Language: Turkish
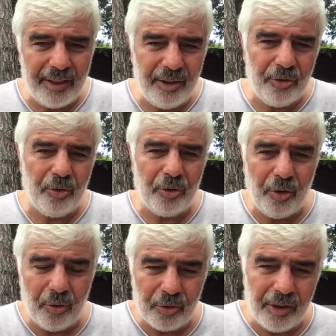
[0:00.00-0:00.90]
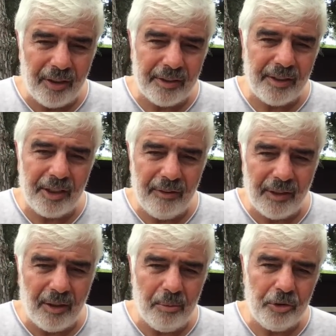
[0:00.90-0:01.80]
Deniz orada, oradan Haseki
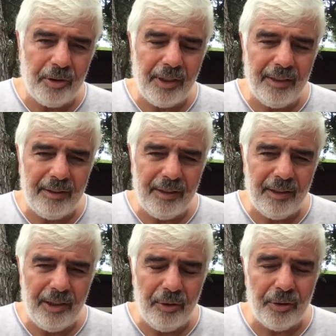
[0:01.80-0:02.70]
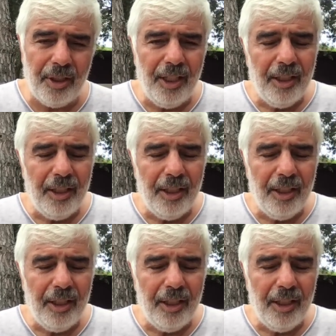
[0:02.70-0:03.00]
ve Kamış'ı tehdit ediliyor.